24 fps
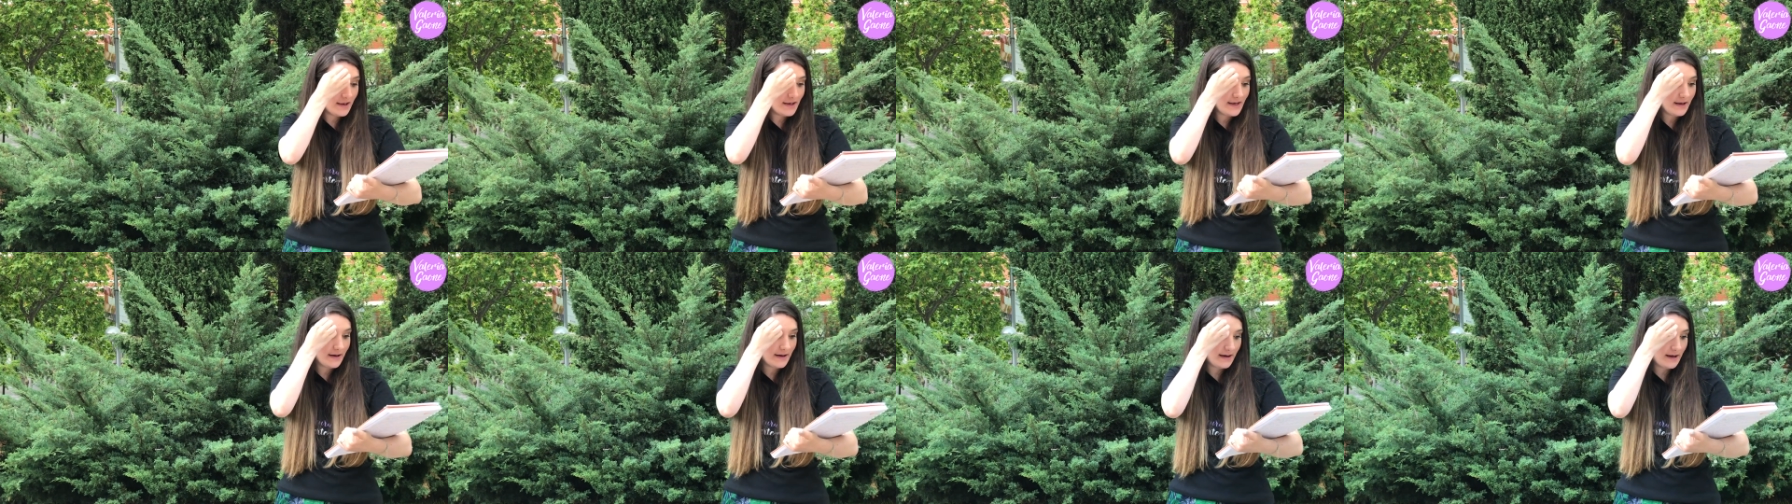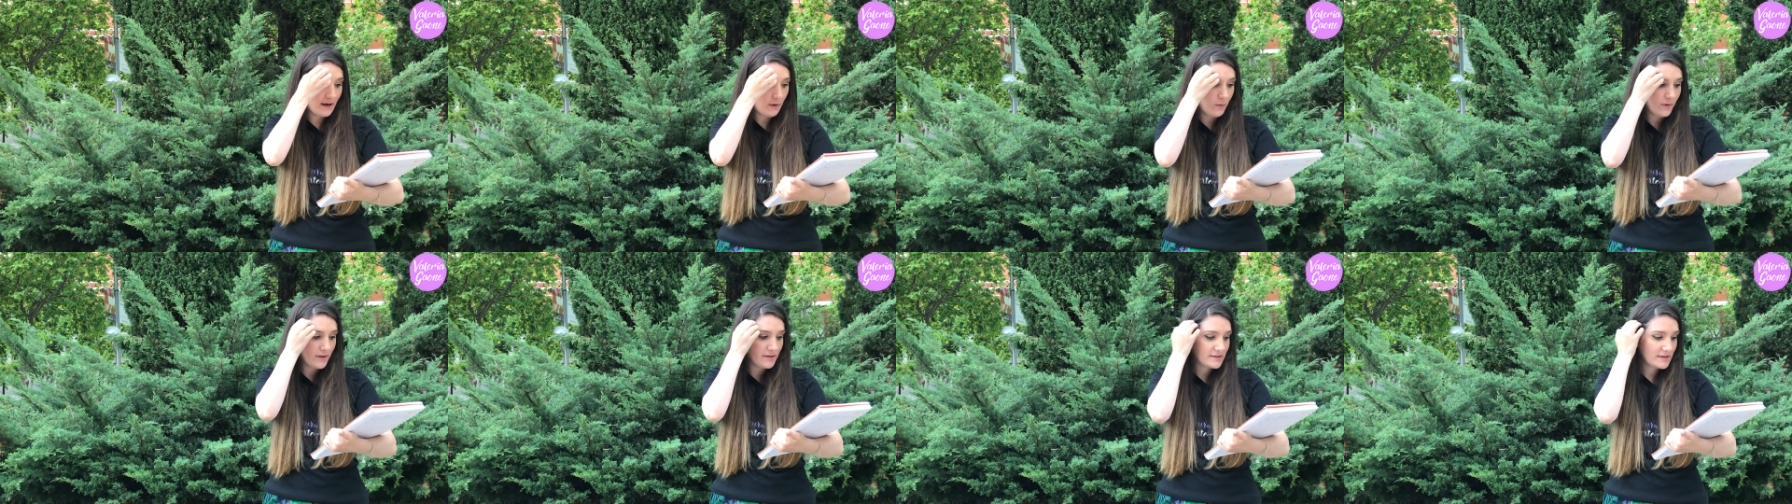
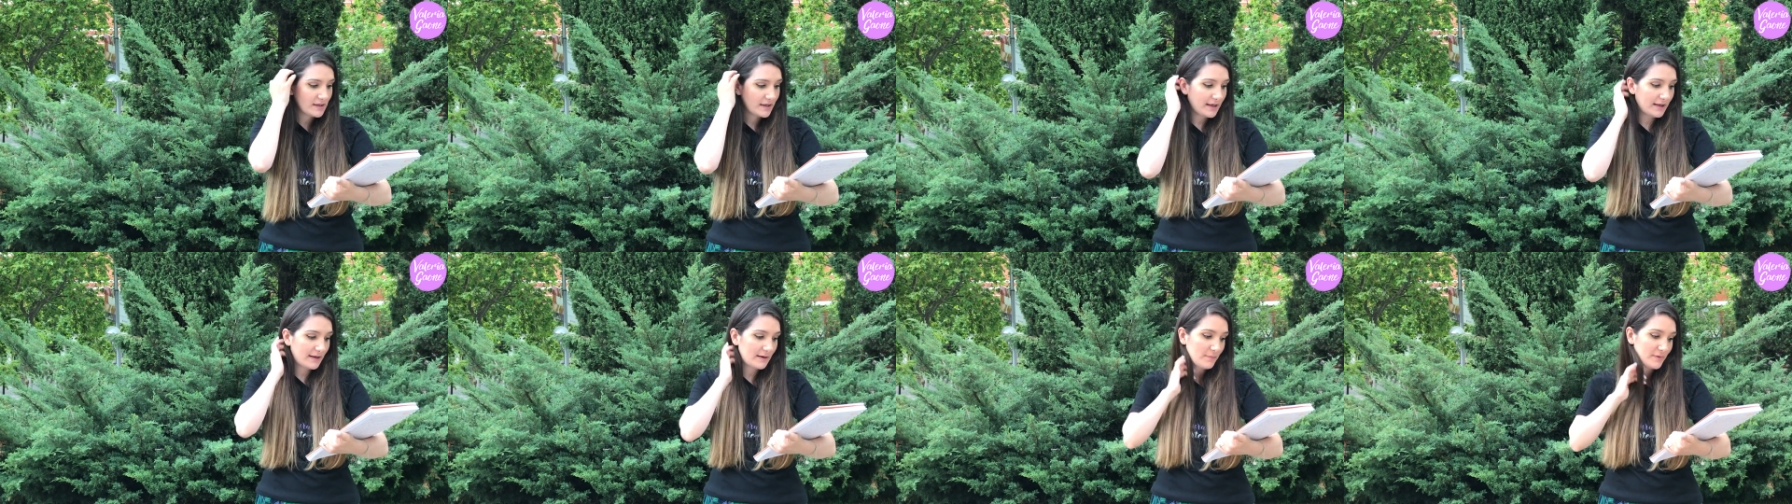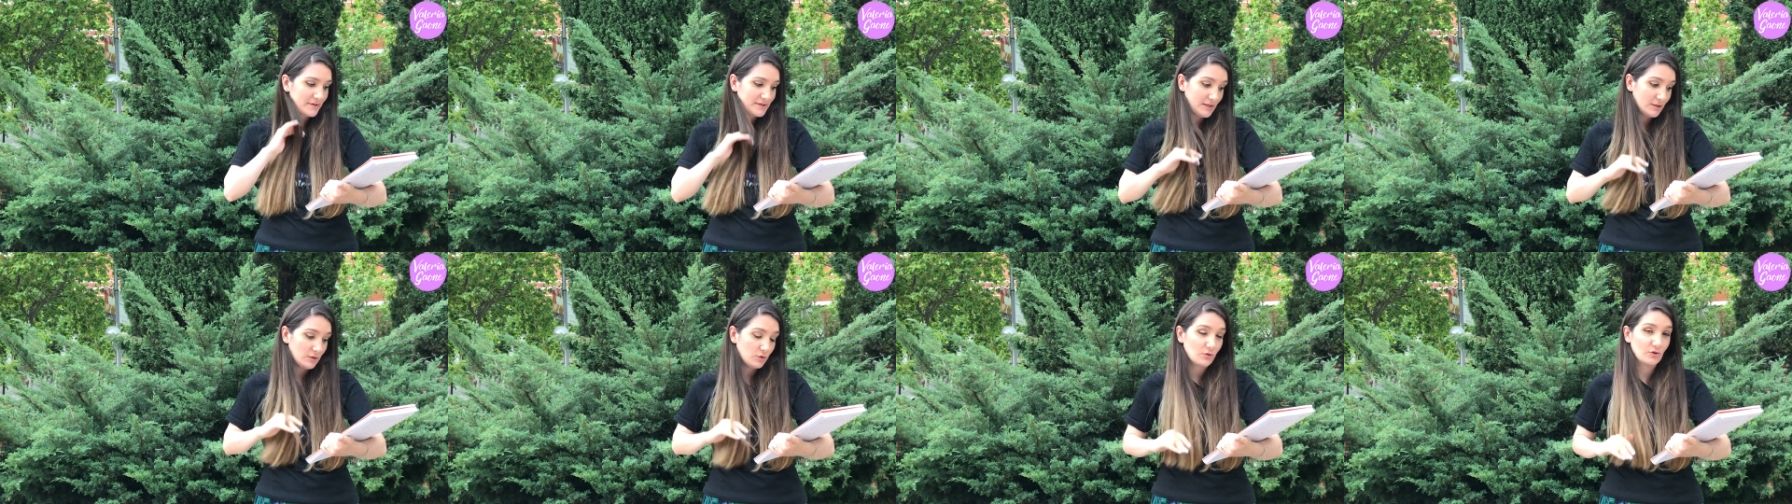nicaragüense que
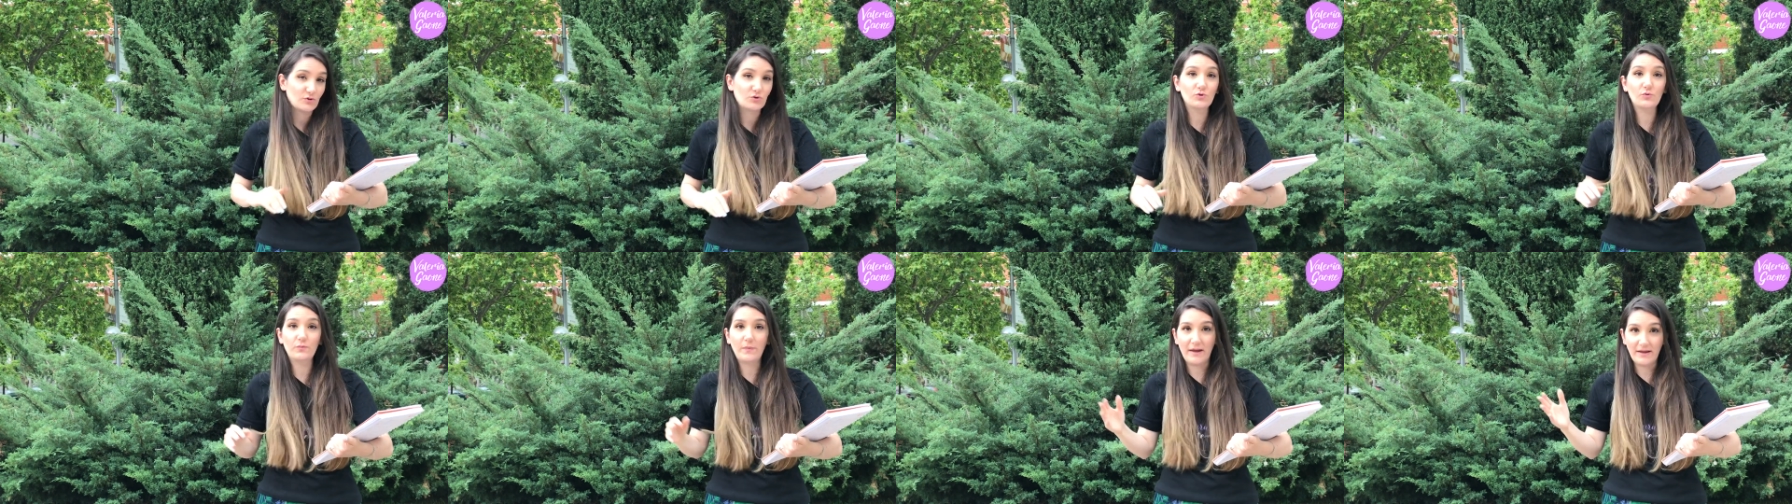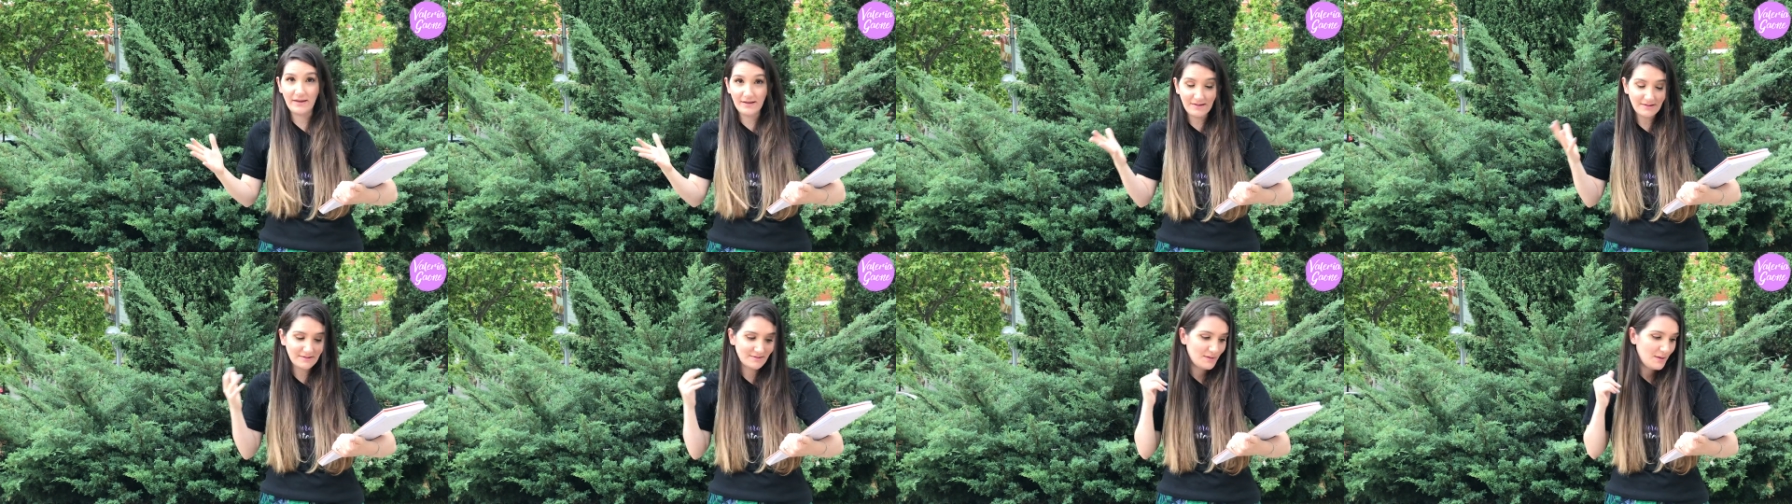representó a su
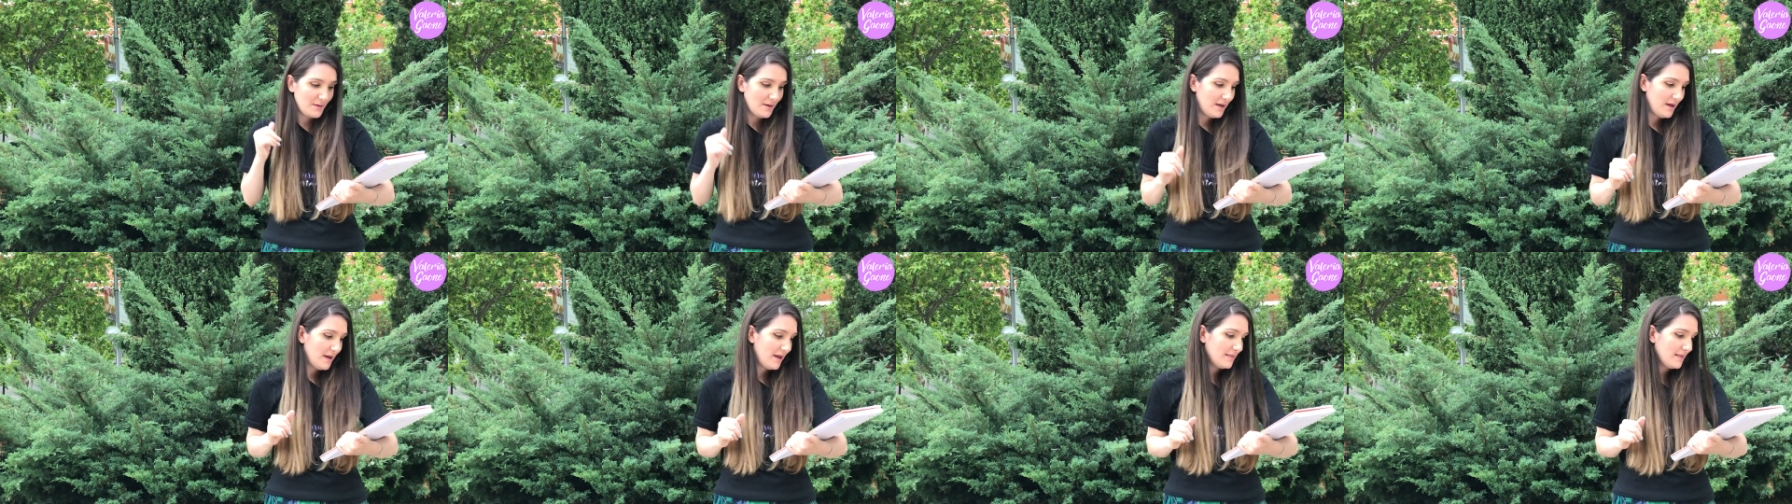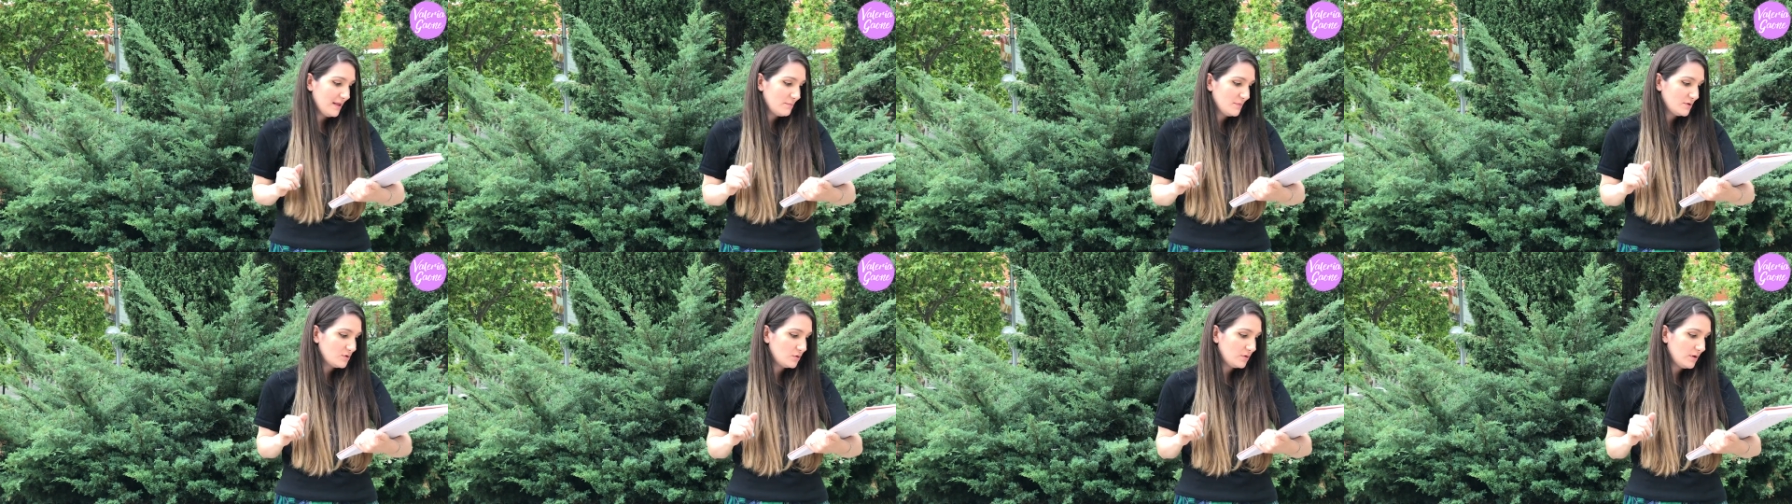país en
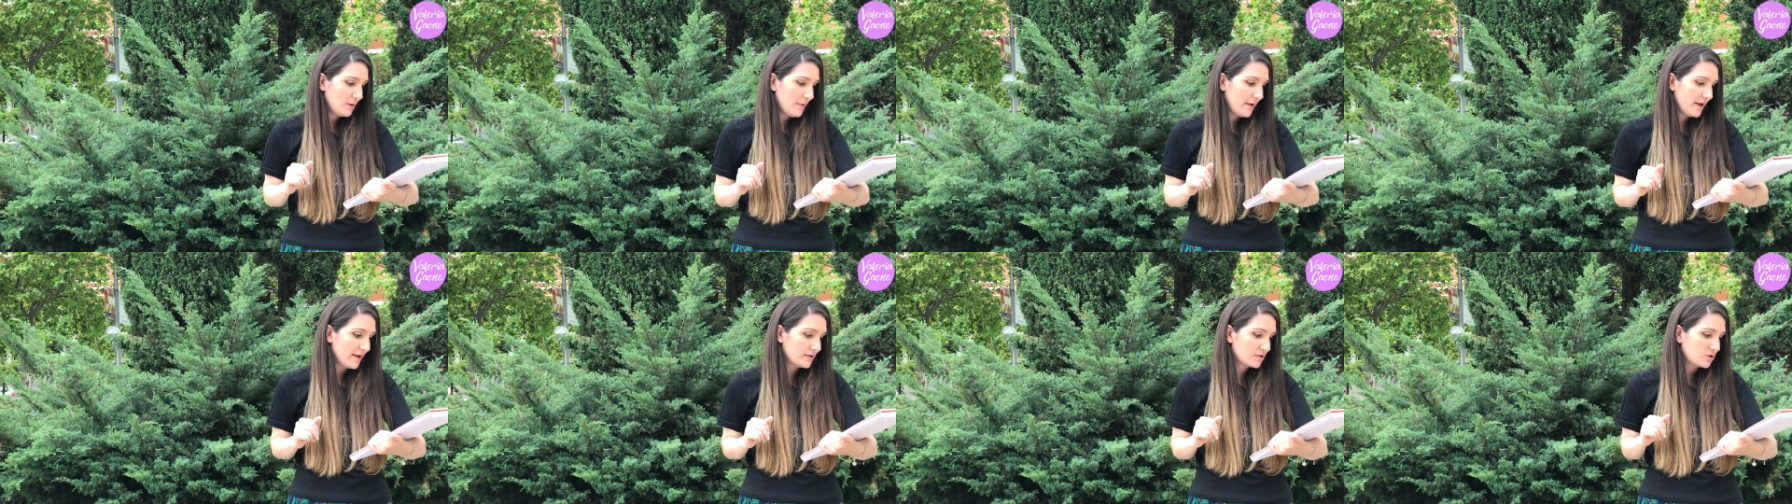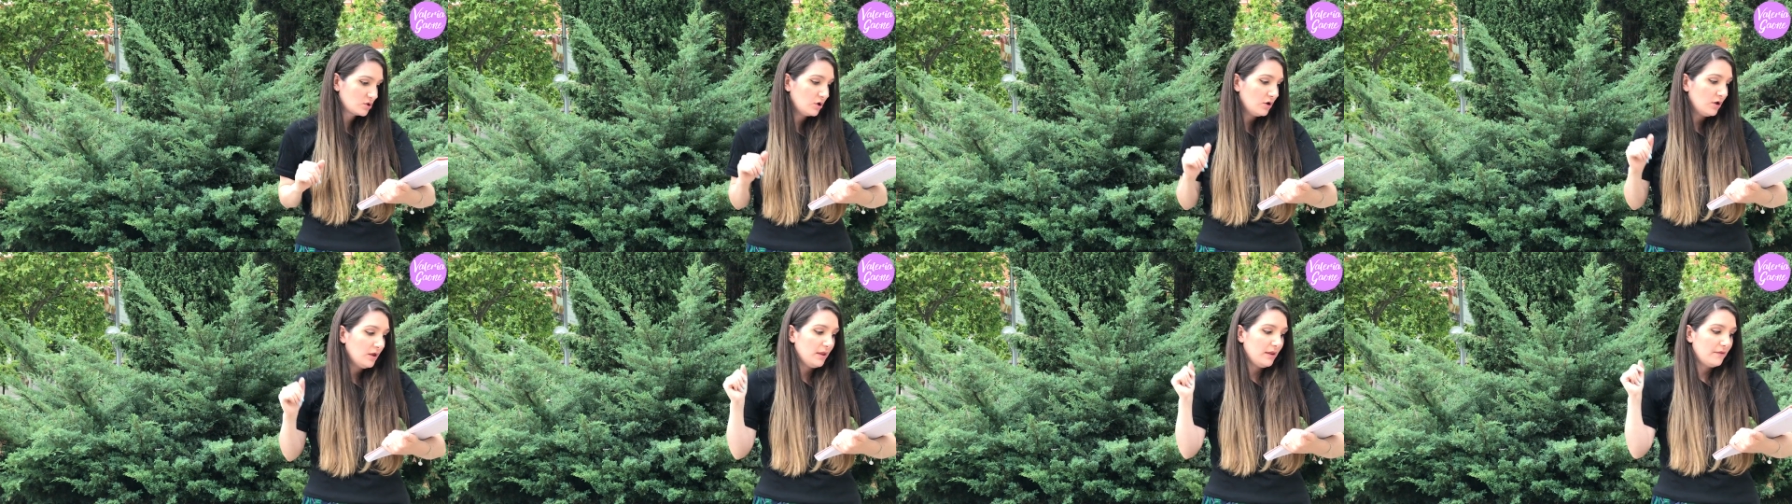el Miss
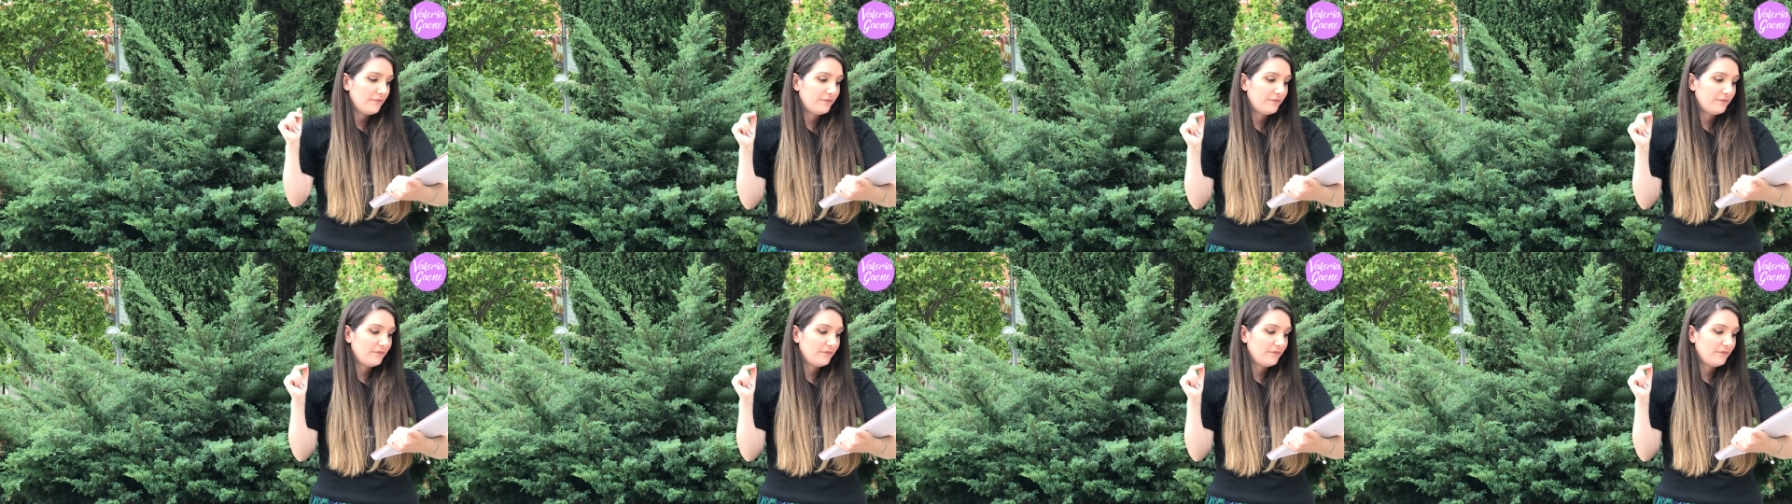Universo.